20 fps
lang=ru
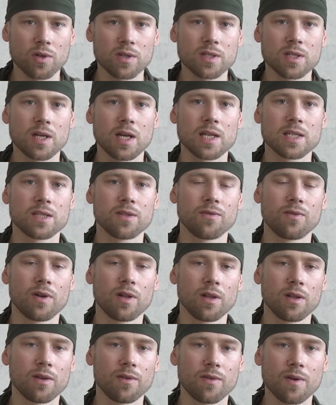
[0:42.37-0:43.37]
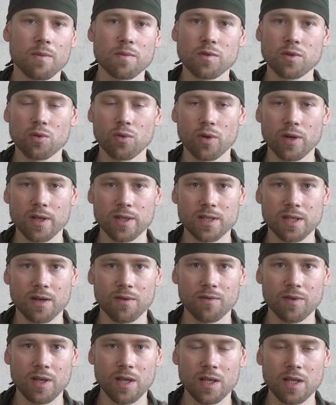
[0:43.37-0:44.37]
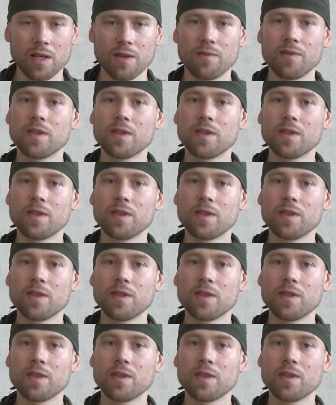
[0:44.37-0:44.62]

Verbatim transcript: рассказывал в обзоре сравнений